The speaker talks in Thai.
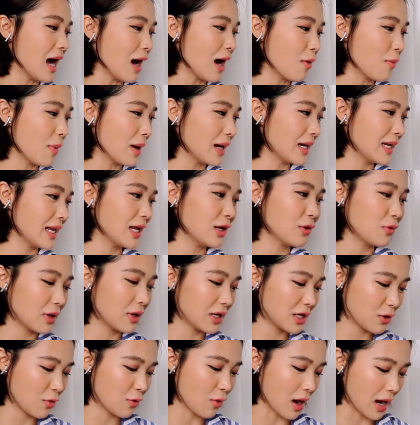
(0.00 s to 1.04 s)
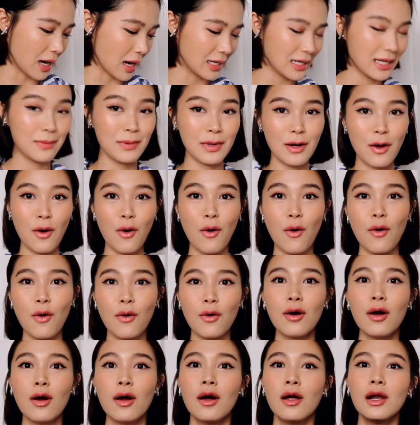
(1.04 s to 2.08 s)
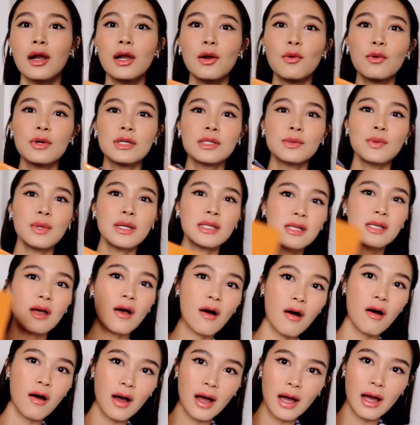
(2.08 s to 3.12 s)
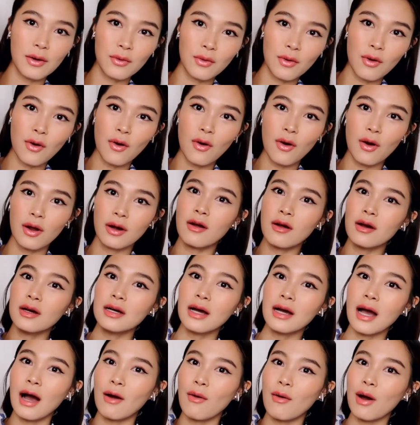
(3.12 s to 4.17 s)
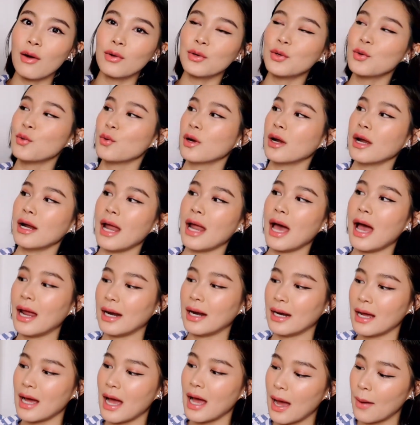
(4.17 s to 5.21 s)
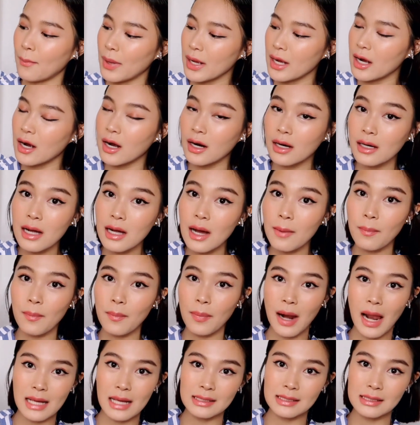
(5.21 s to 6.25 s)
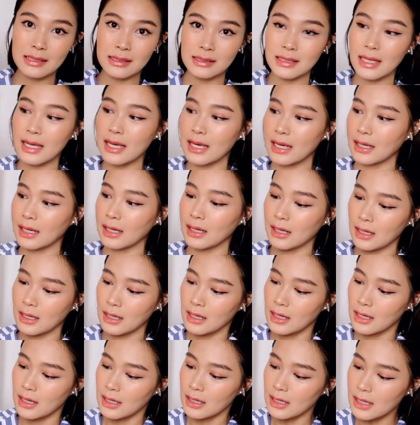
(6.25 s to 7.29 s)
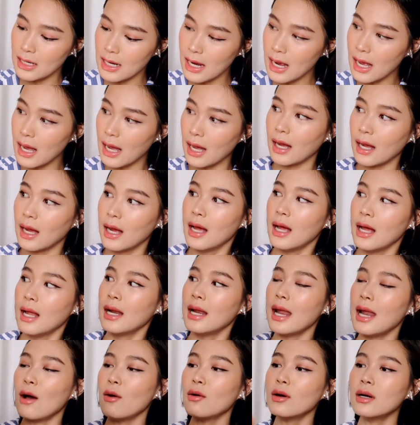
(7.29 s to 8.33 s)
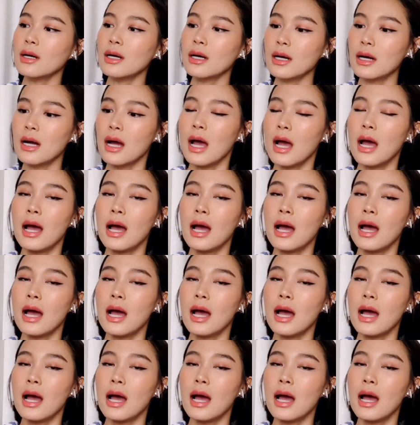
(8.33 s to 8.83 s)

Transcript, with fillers: เอาใบนี้ให้ดูเลยดีกว่านี่เป็นของ Louis Vuitton ค่ะทุกคน ก็คือเขาเอาถุงกระดาษนะคะ ไปเคลือบพลาสติก เนี่ยเราคือ